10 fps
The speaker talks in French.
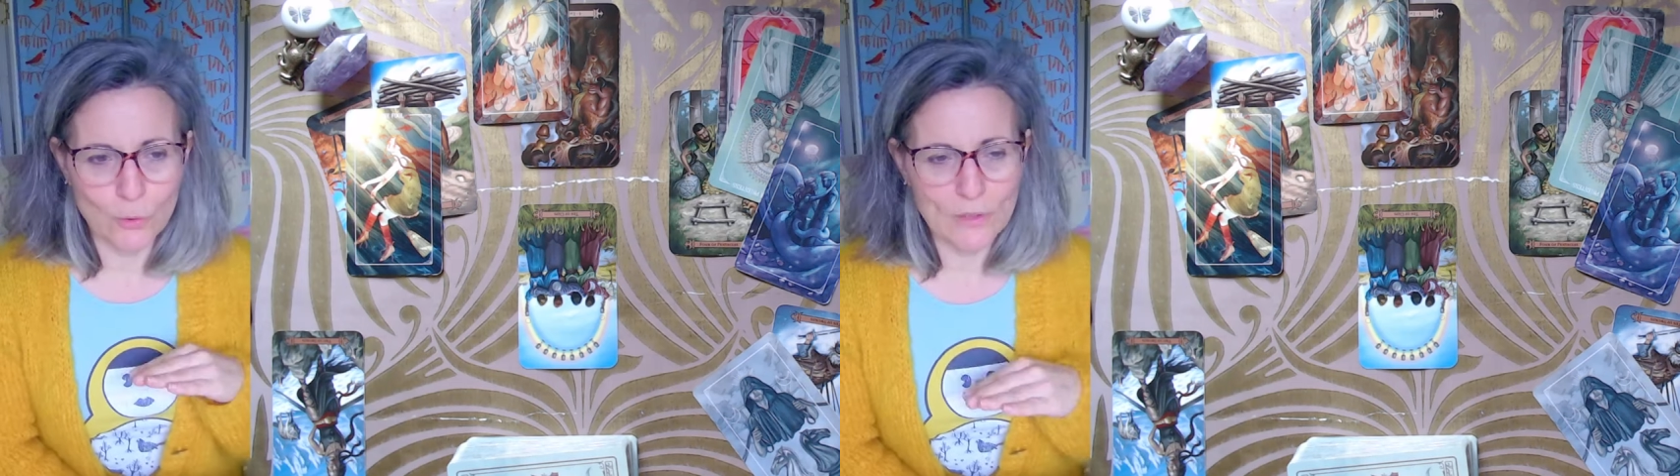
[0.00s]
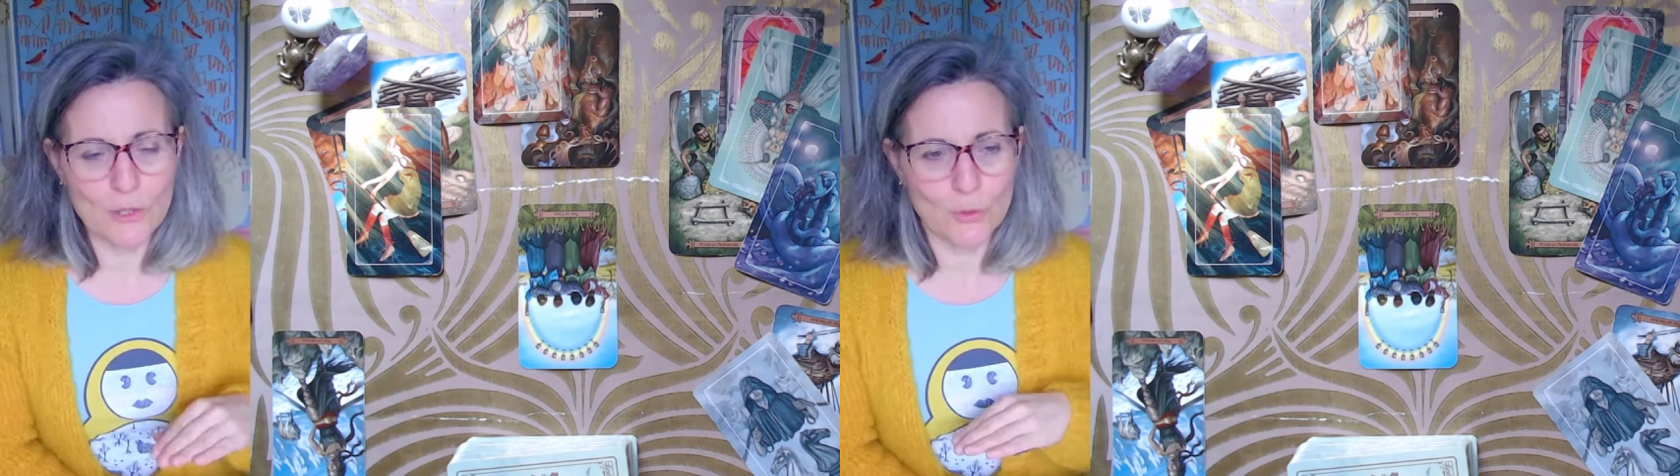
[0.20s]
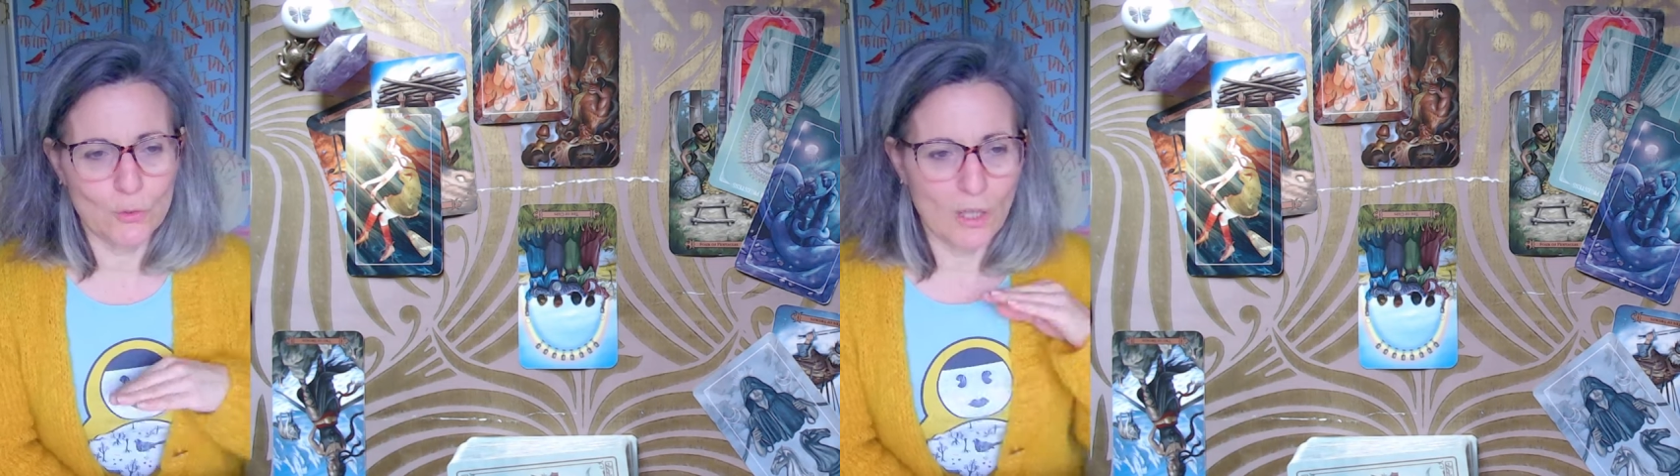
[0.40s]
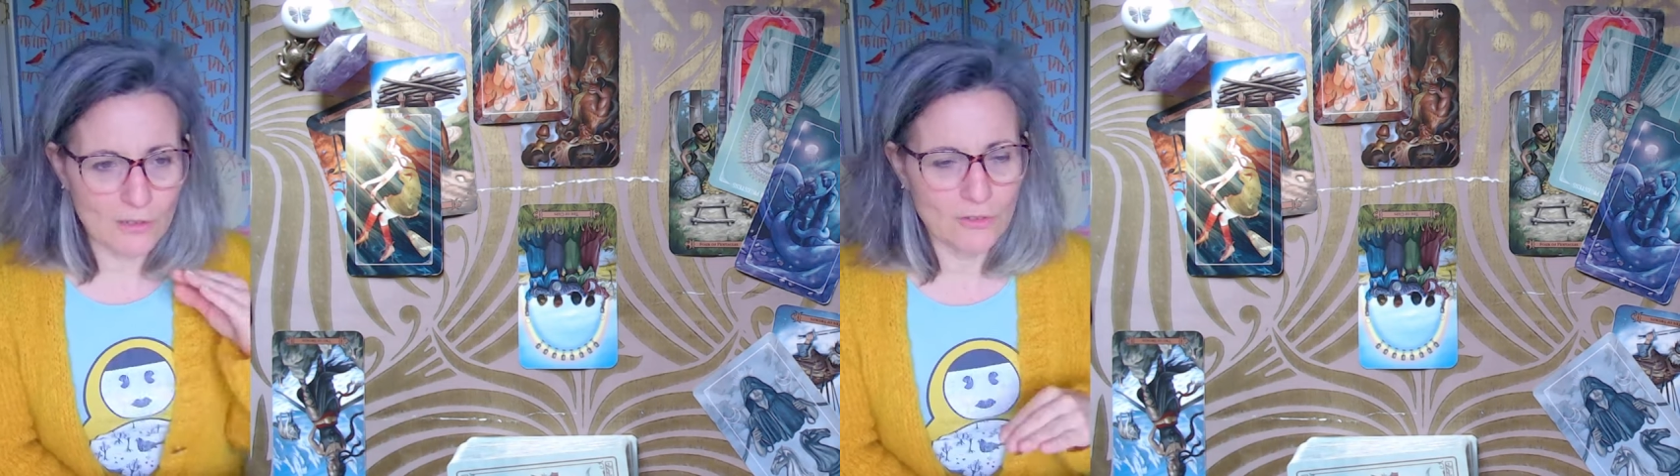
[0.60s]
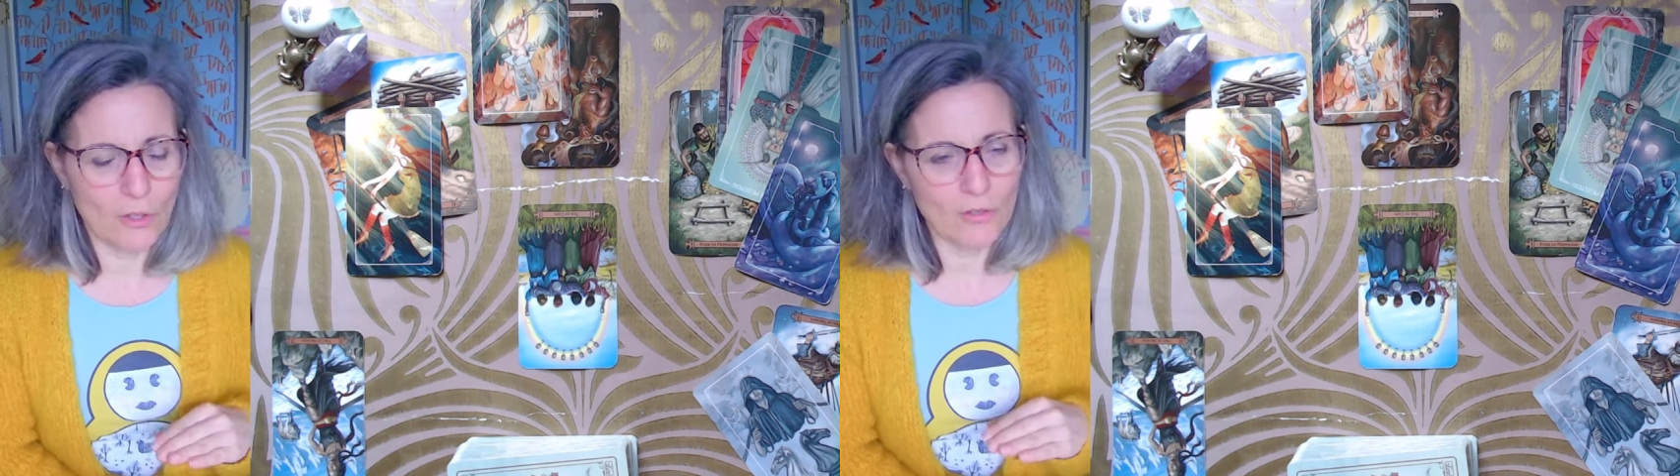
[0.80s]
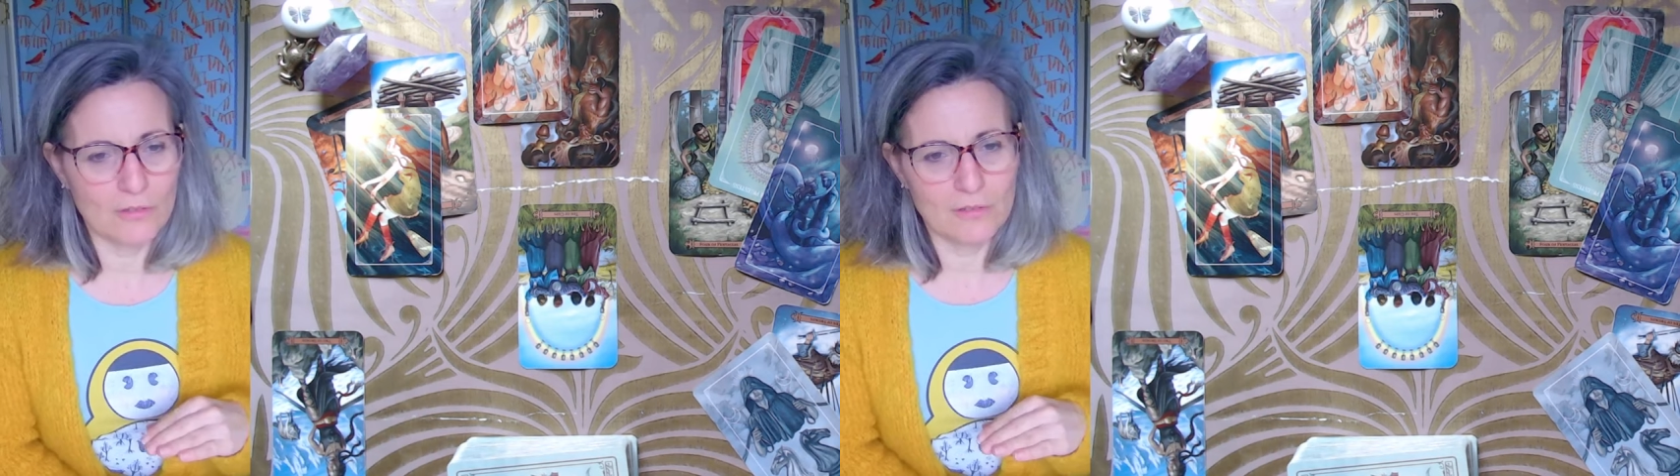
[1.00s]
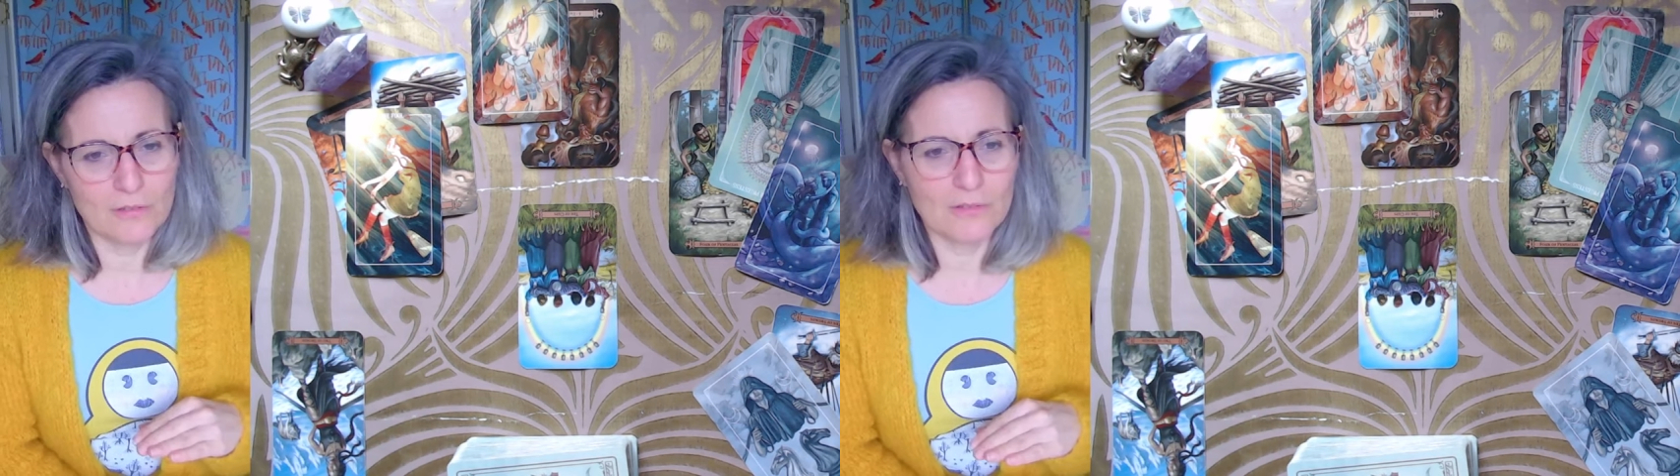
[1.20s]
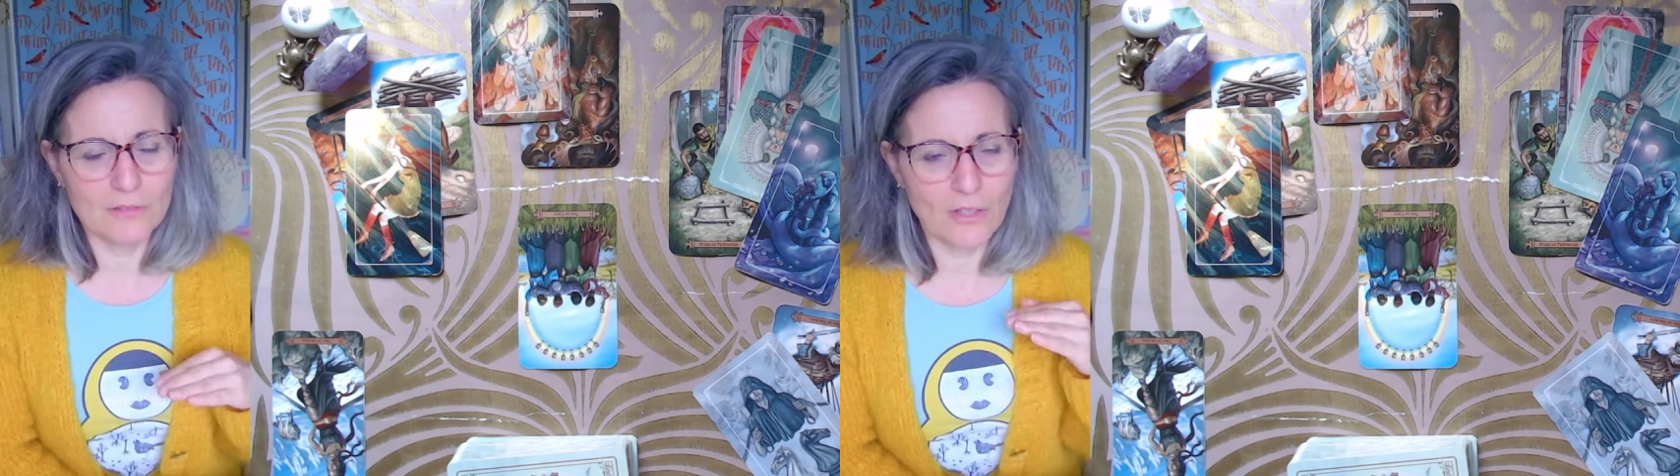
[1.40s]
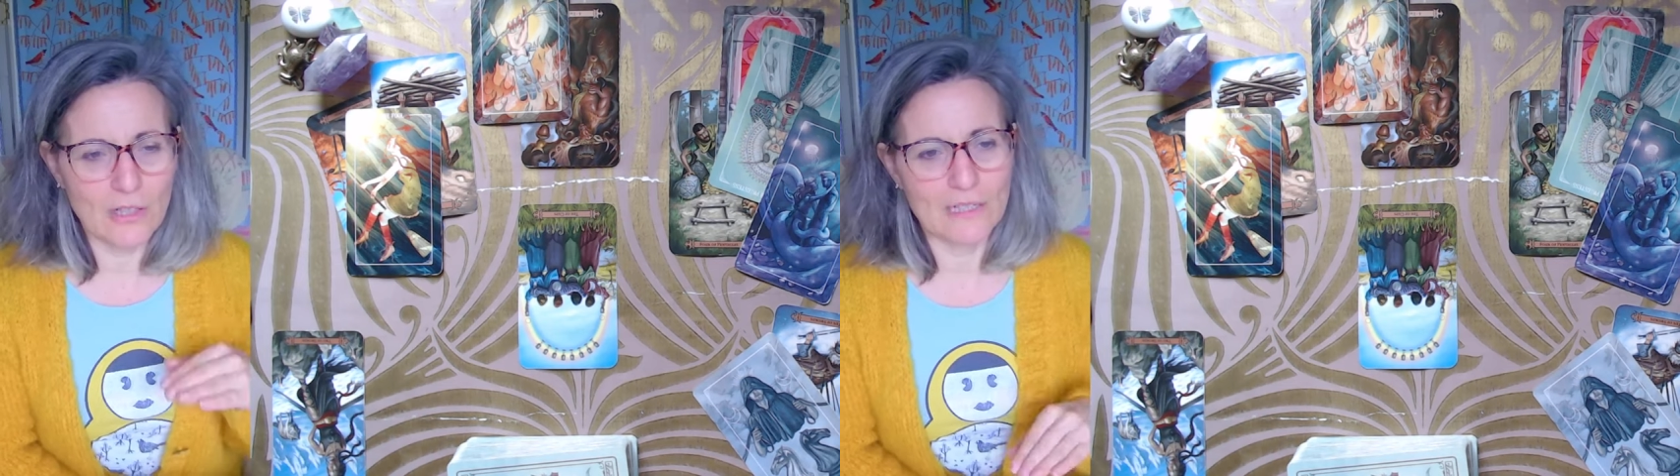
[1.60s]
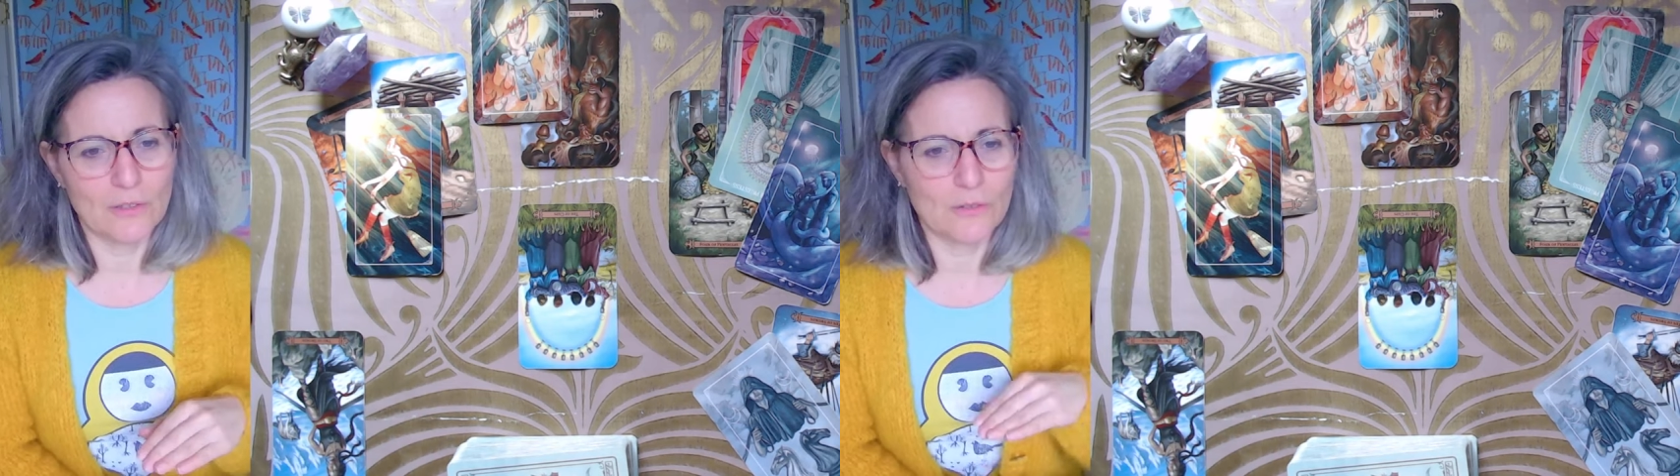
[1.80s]
tous les jours dans le dans
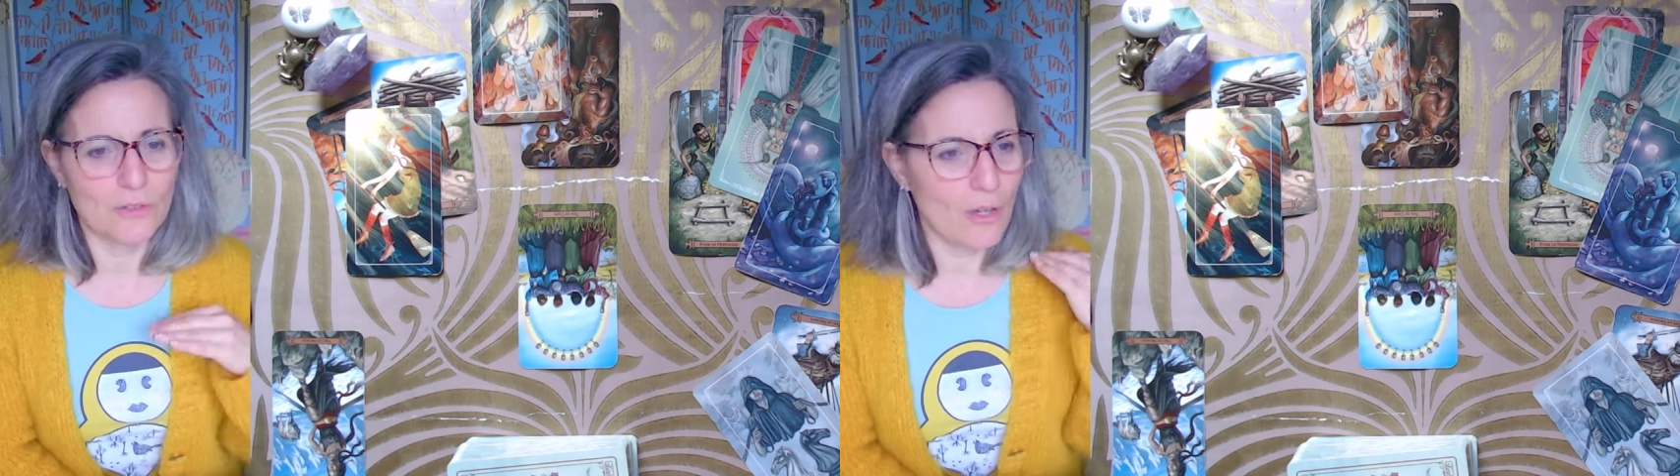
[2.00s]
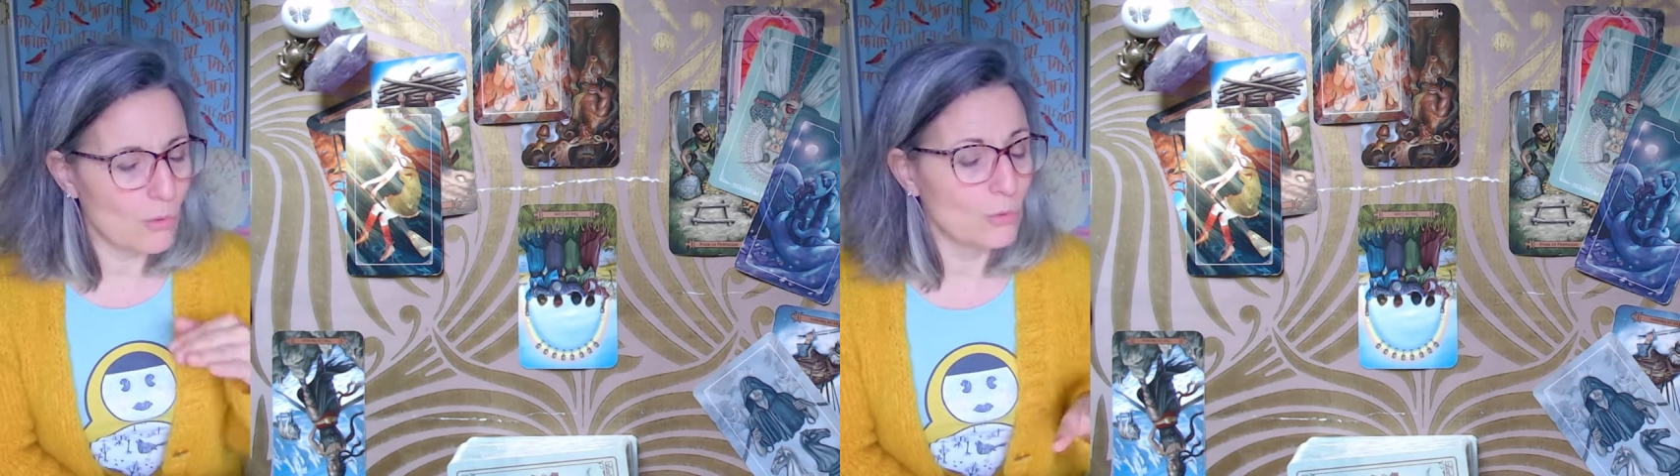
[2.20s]
l'ascenseur